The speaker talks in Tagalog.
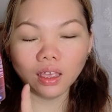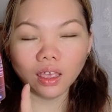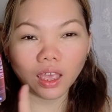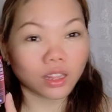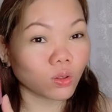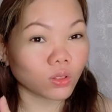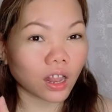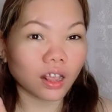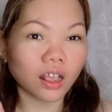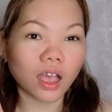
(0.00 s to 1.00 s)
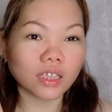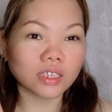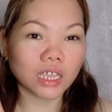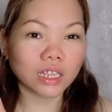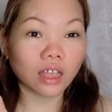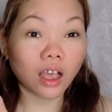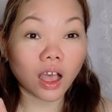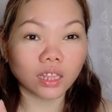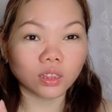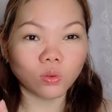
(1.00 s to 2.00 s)
Ito talaga as in
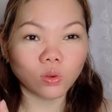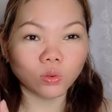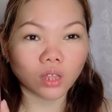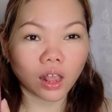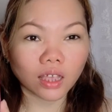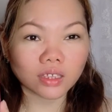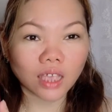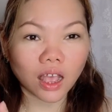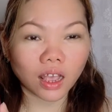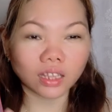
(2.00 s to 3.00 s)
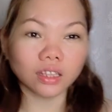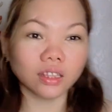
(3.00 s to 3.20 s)
nakakatulong talaga sa akin.